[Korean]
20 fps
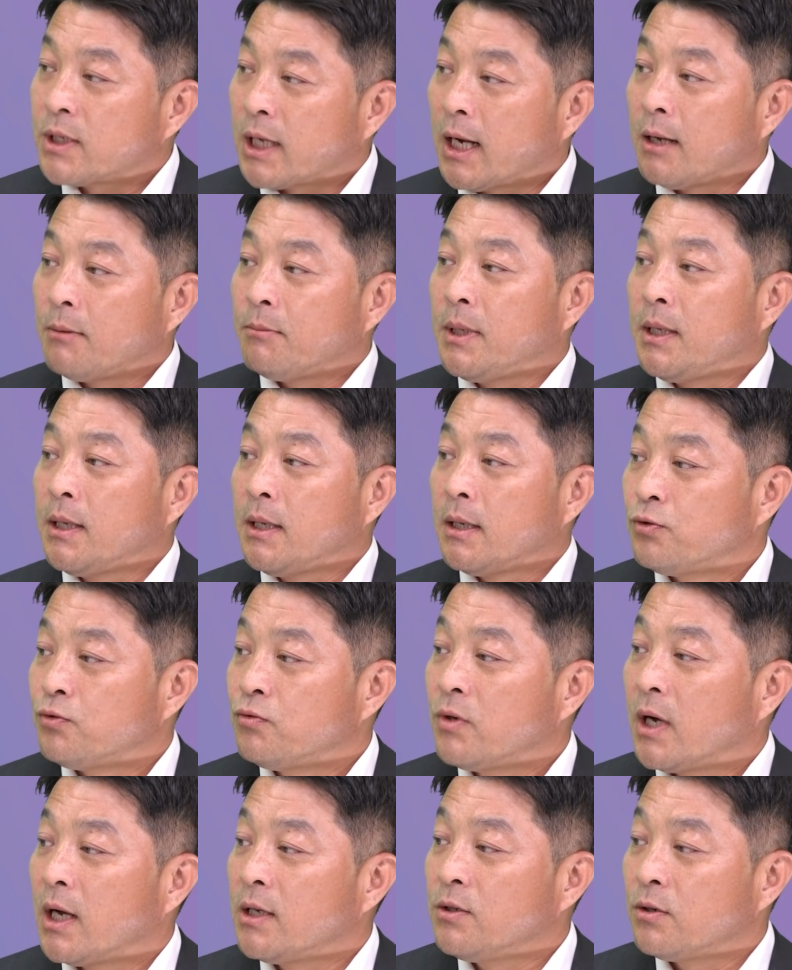사람이
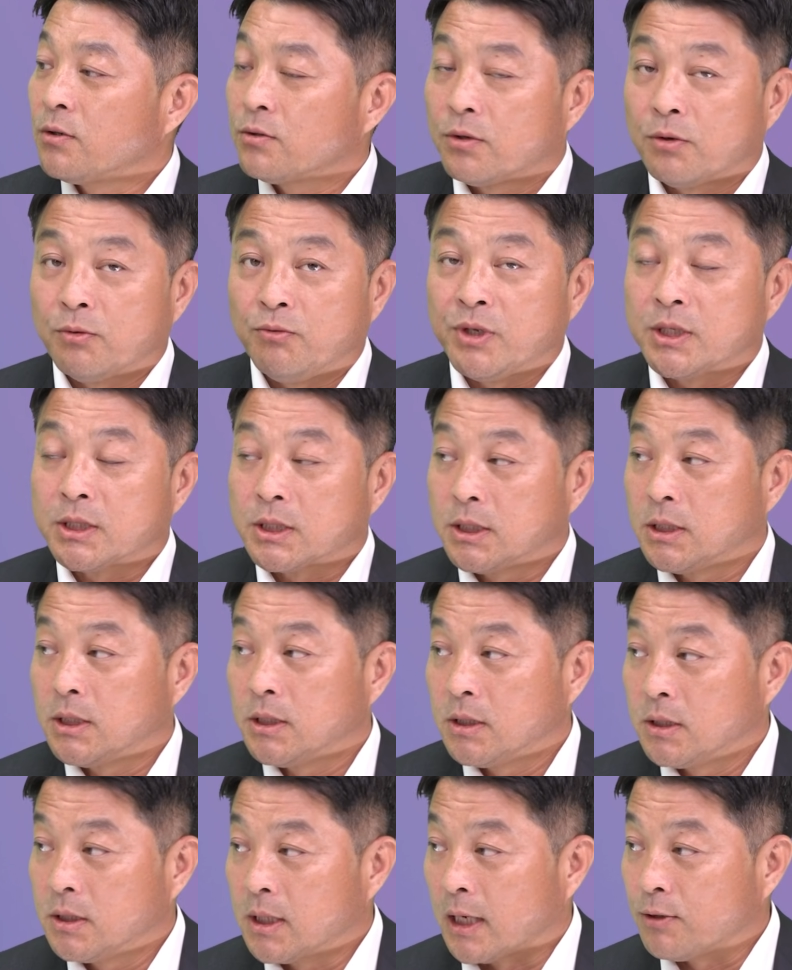중간 정도
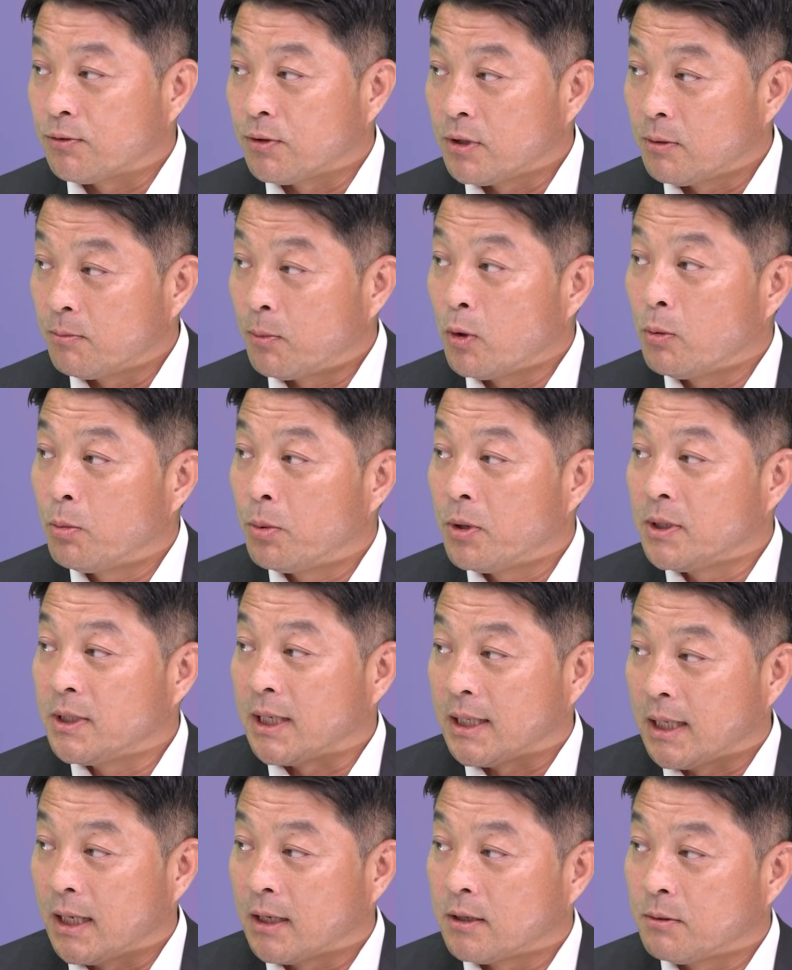리스크를 가지고 있는 폴포를
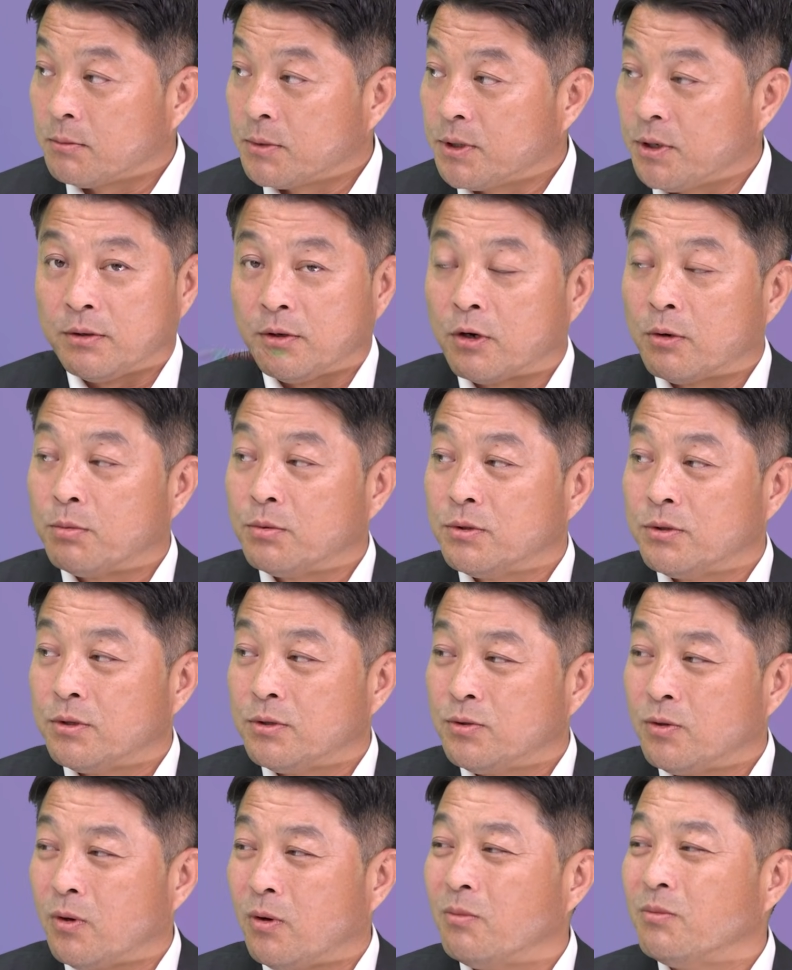짠다 그러면
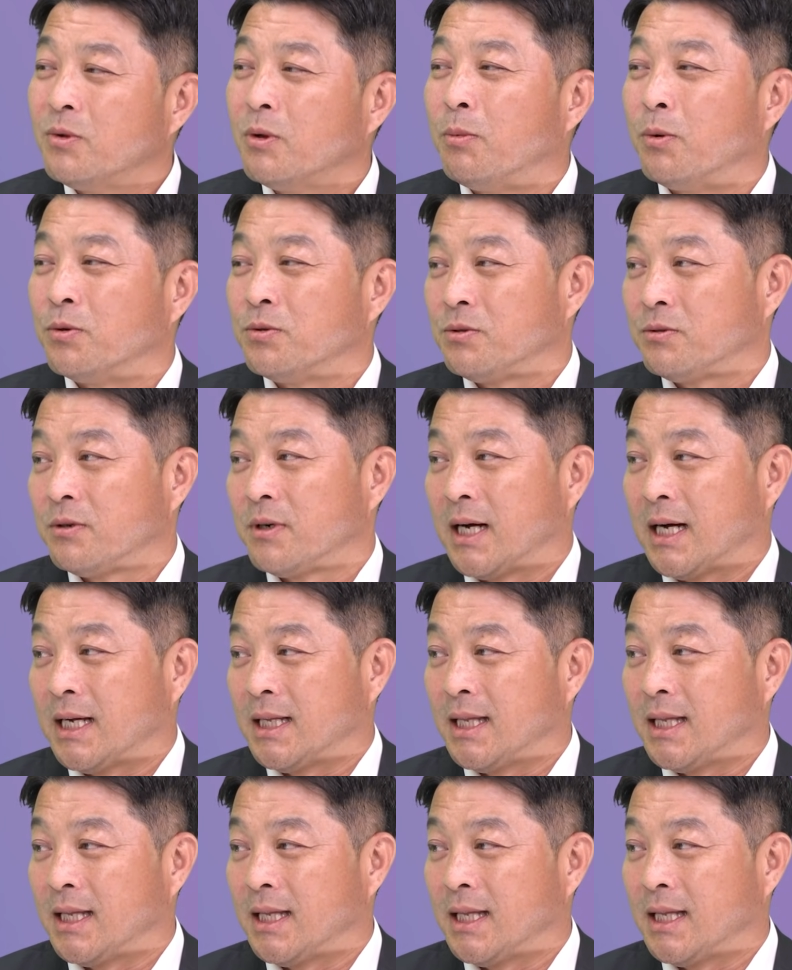여러분들은 조금 더 보수적으로 가야